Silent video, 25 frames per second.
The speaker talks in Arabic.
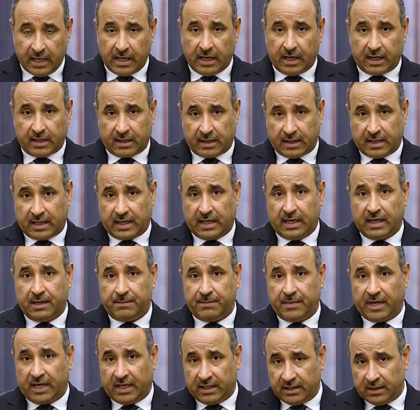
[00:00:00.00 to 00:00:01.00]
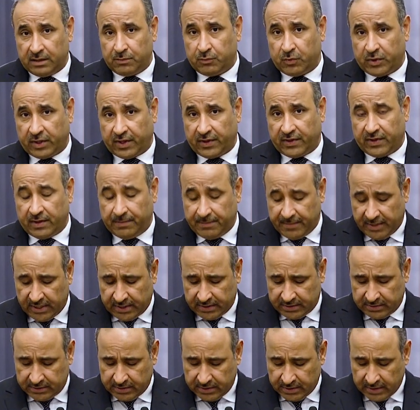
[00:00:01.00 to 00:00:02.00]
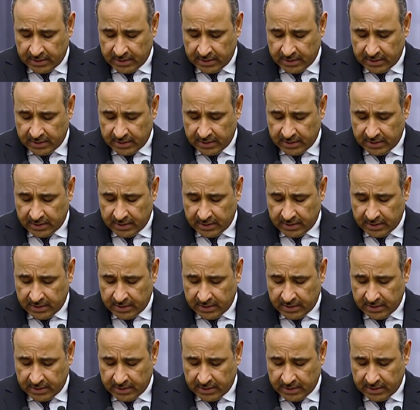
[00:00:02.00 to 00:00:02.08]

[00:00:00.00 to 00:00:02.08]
الرقابة على المنظمات